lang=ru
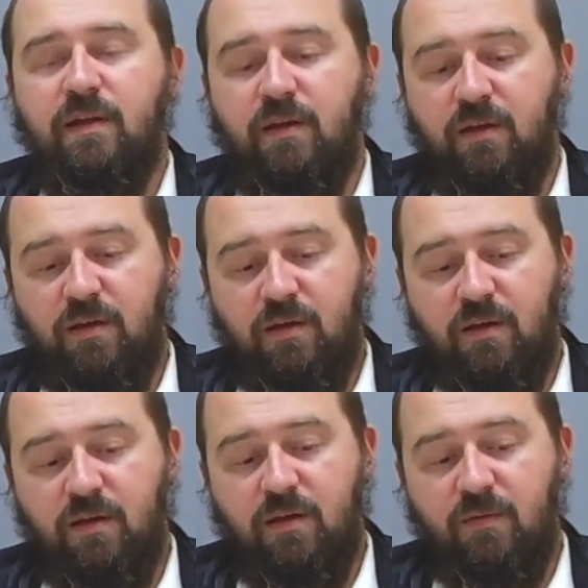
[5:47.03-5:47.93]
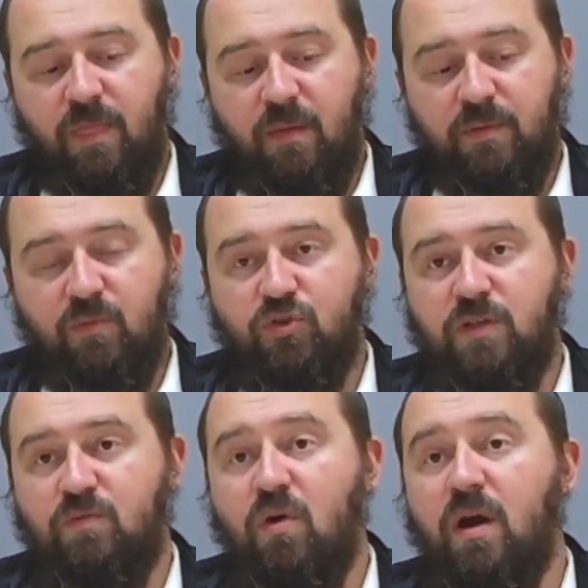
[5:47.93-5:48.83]
Э, потому что
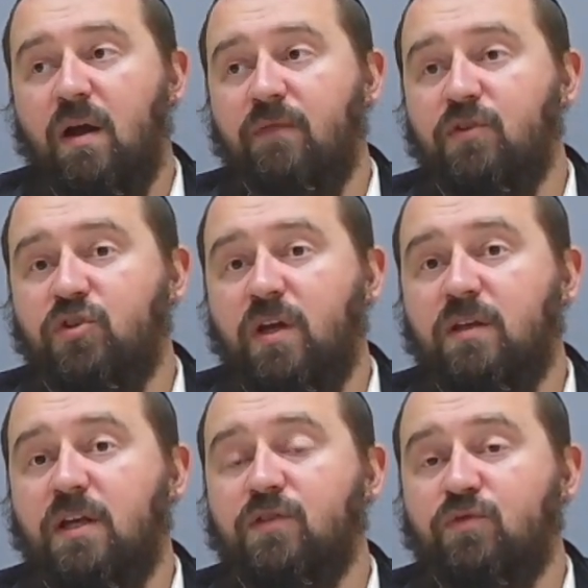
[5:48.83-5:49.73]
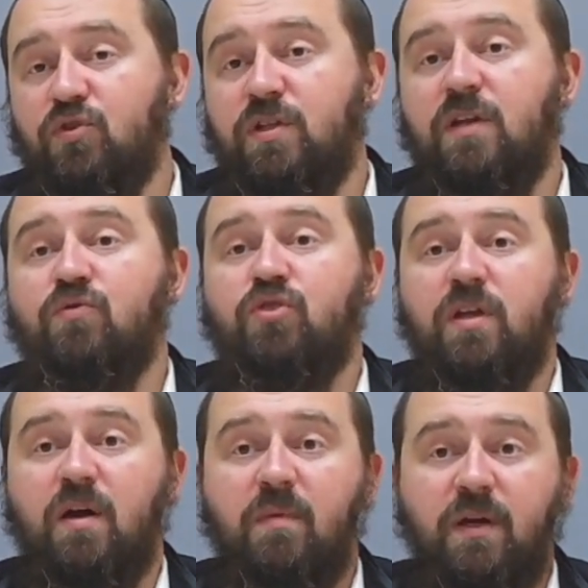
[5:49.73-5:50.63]
есть много вещей, даже в точке зрения
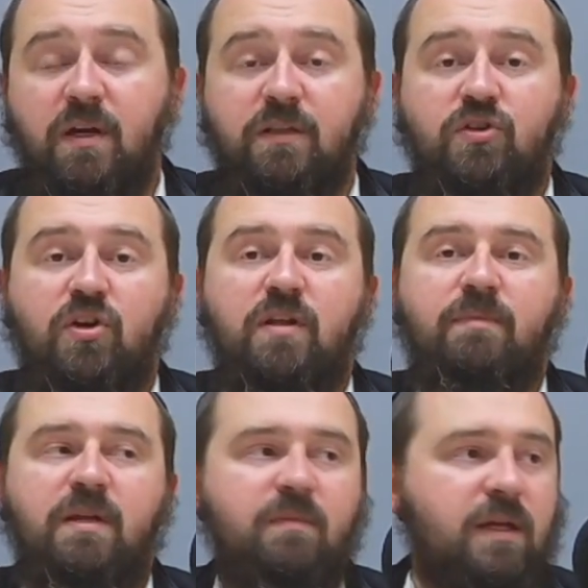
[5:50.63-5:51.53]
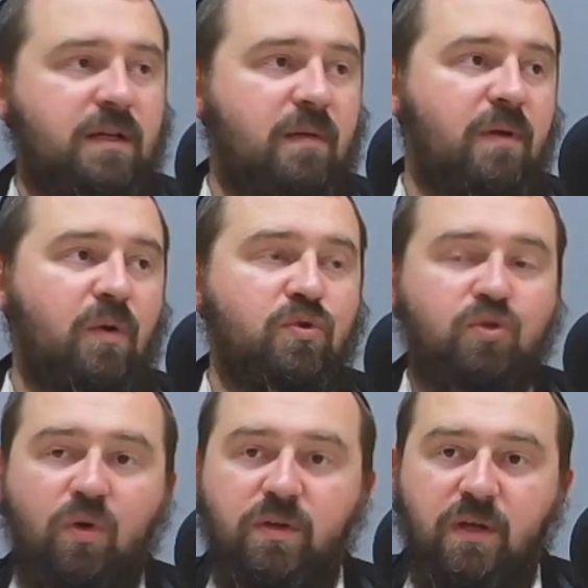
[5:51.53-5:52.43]
изучения гоморы, когда человек не понимает, как гомора
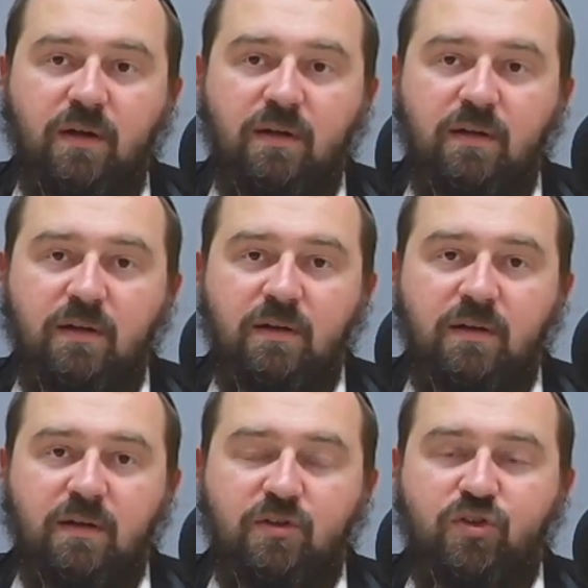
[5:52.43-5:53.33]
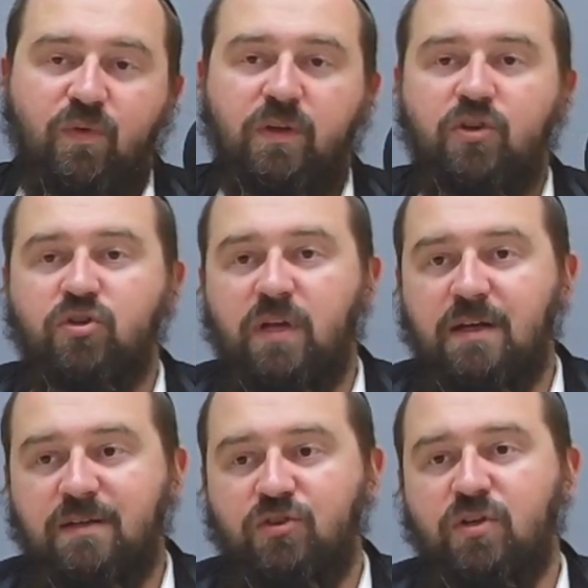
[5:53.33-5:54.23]
устроена, с чего
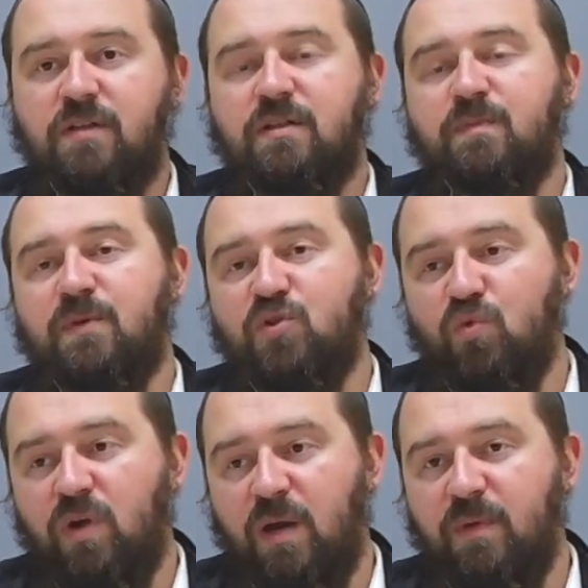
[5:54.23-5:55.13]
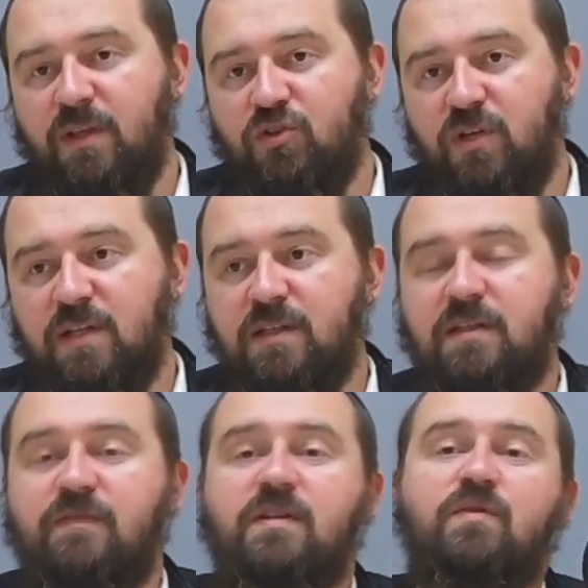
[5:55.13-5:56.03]
начинается? Начинается с посука, либо начинается
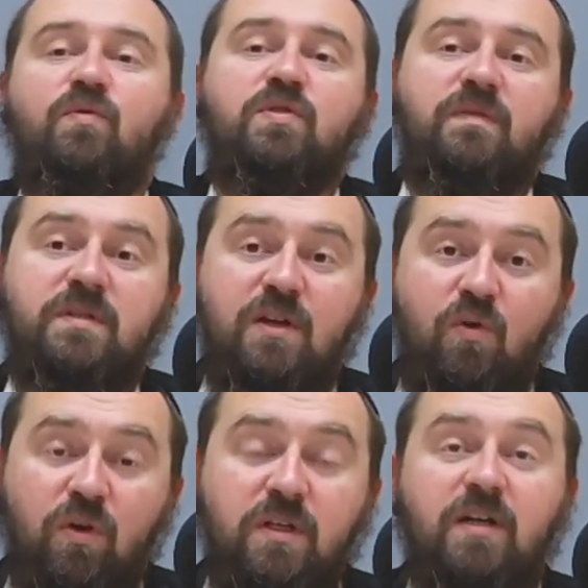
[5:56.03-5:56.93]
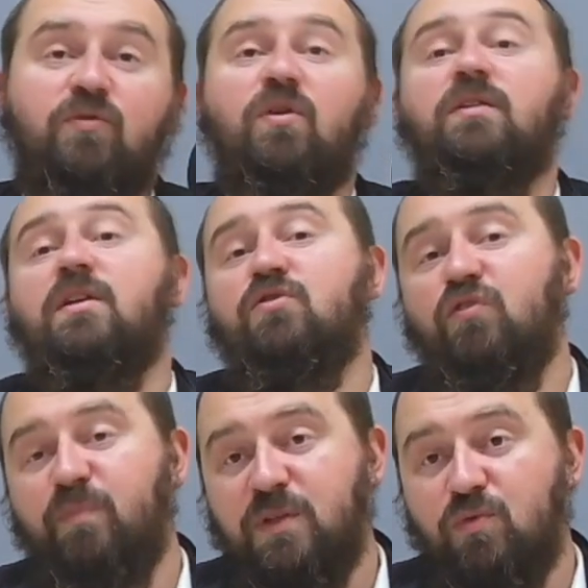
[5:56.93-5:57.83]
с известного устного закона, который
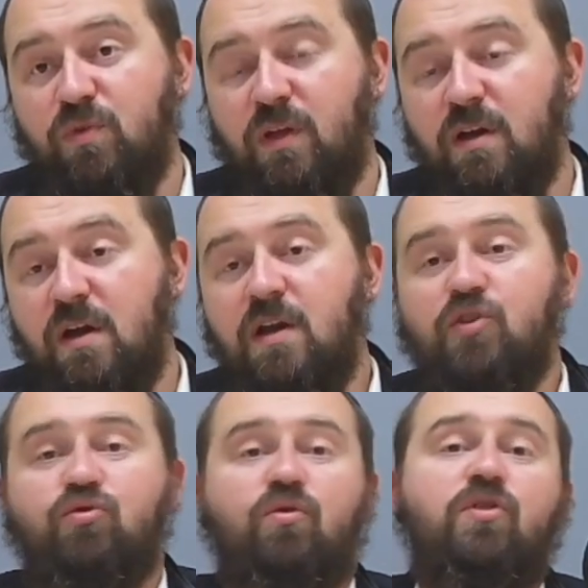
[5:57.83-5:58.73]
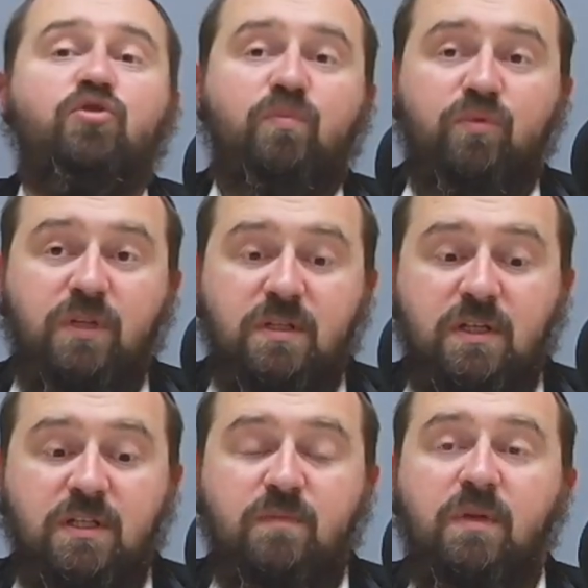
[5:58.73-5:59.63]
отражен в посуке, что ищут
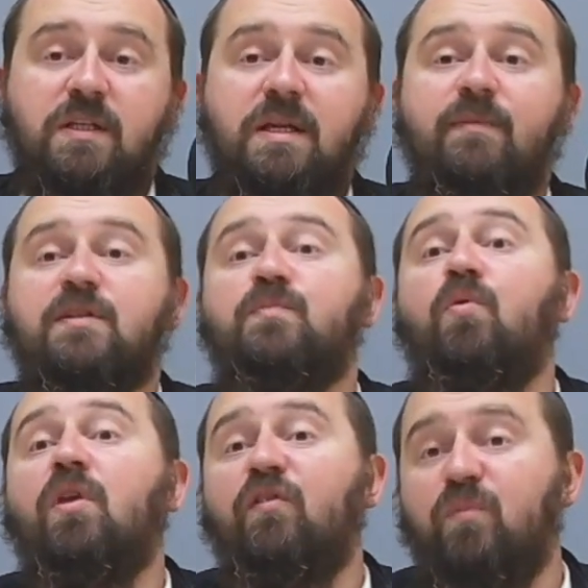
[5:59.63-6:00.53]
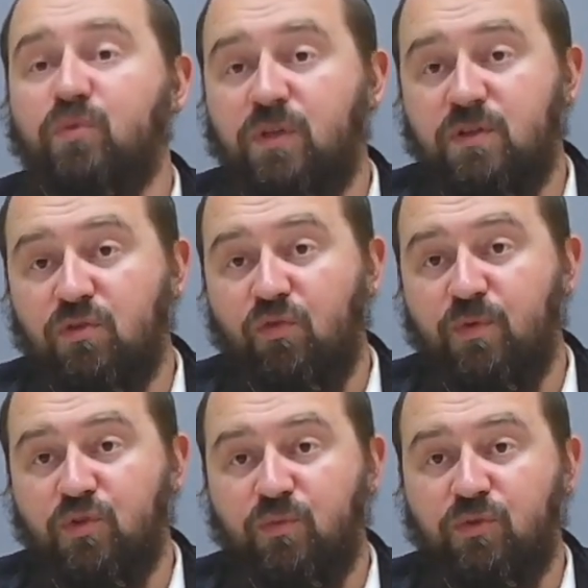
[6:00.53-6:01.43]
мудрецы. Здесь была тема споров мудрецов
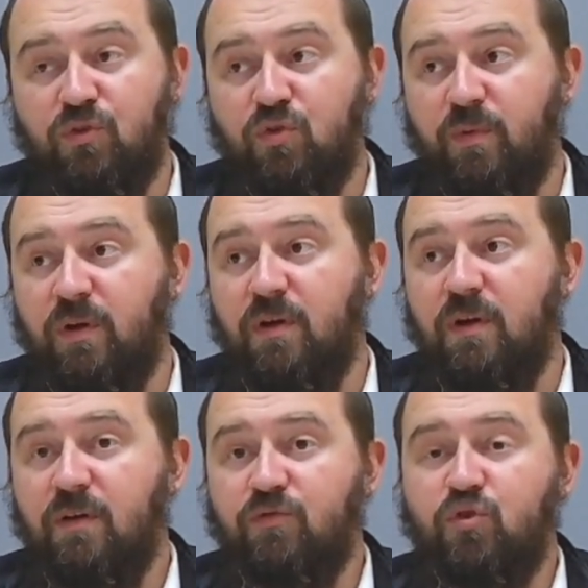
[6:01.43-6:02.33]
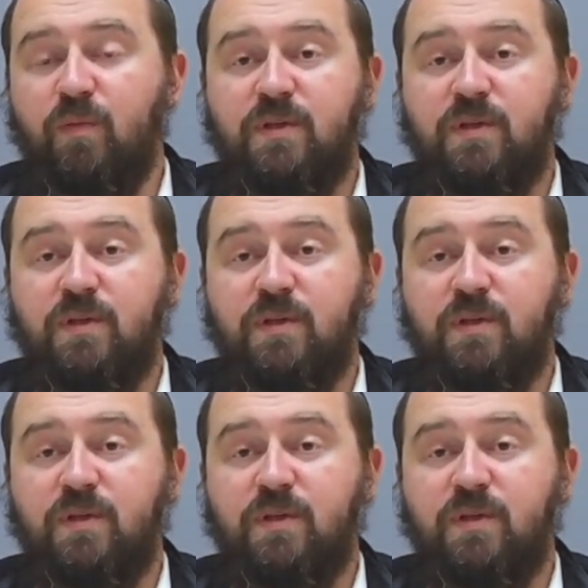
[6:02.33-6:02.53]
между мудрецами, в чем